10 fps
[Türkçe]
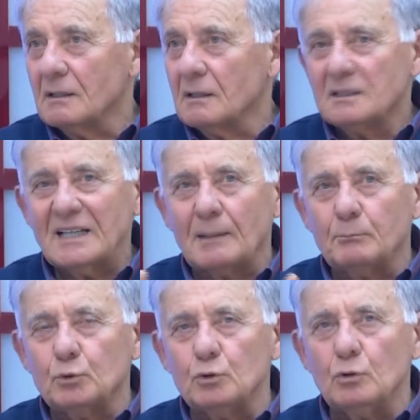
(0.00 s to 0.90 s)
Yani
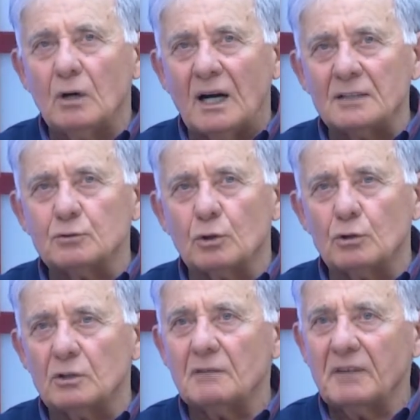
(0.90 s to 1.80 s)
bunu
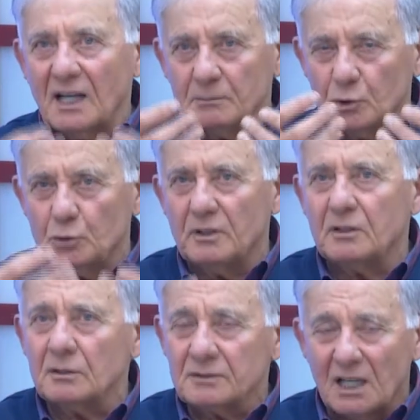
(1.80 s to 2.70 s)
antrenörü veya
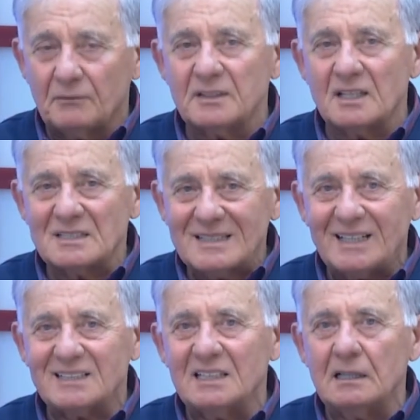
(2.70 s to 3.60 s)
motivatör tarafından
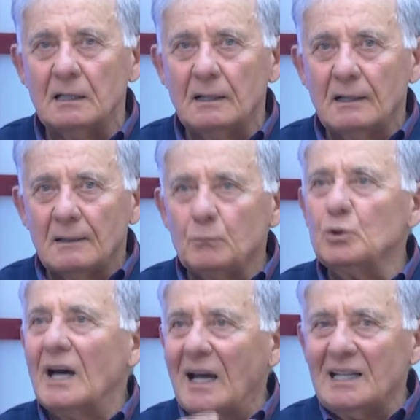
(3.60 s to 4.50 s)
gerekli
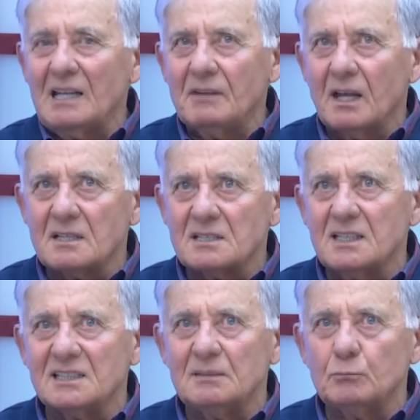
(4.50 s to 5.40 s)
müdahaleyi veya
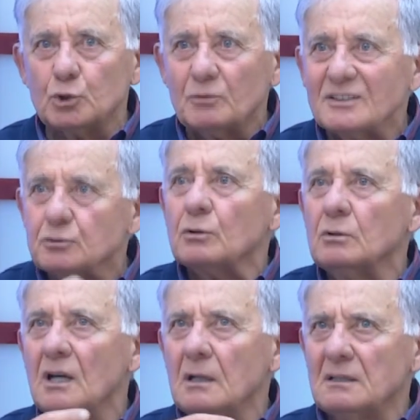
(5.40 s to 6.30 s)
gerekli motivasyon
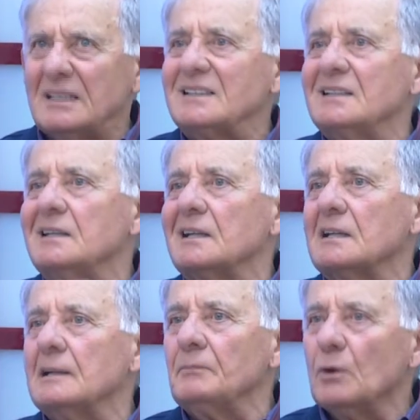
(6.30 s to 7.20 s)

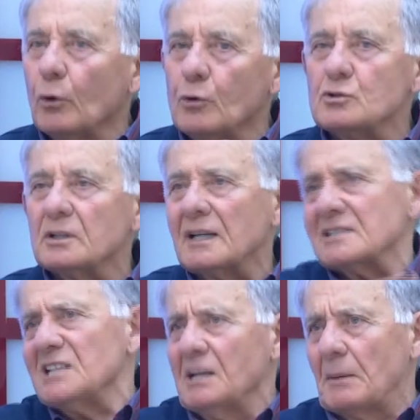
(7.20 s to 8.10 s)
tekniklerini oyunculara
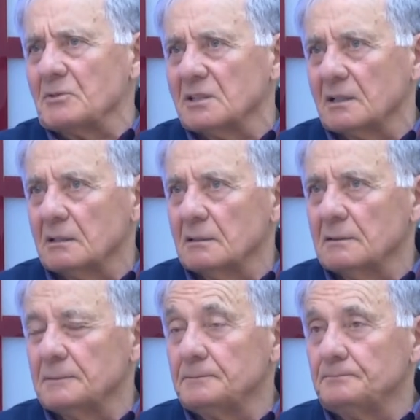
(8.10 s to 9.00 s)
şey yapamamışlar. Yani
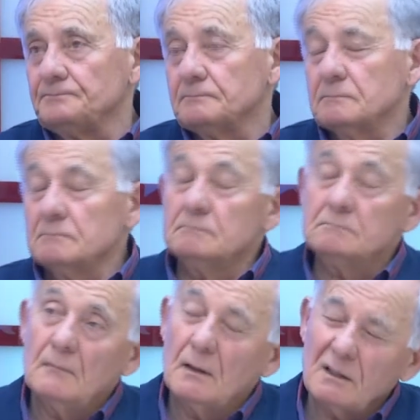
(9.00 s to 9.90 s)
Avrupa'ya gidince
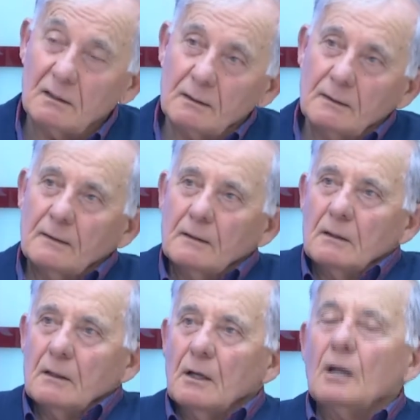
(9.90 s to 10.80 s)
futbolcu farklı mücadele e